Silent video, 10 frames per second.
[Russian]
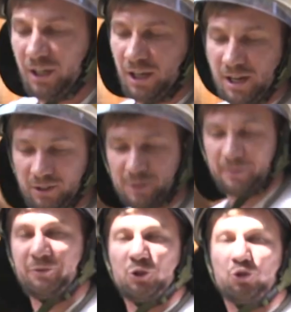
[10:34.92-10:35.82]
в руках
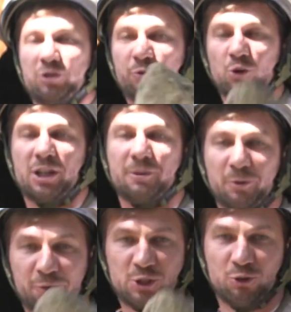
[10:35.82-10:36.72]
профессионалов и что
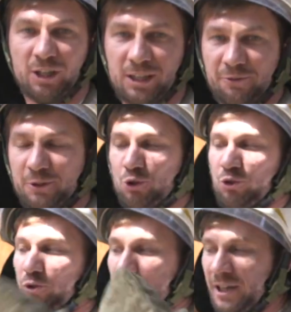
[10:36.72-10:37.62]
тебе ничего не
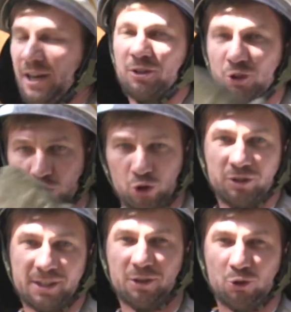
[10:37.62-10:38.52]
угрожает,
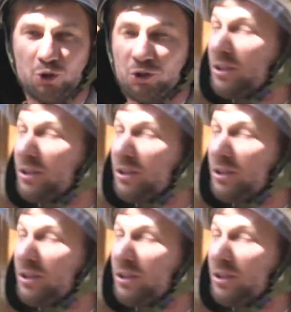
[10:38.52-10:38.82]
даже если бы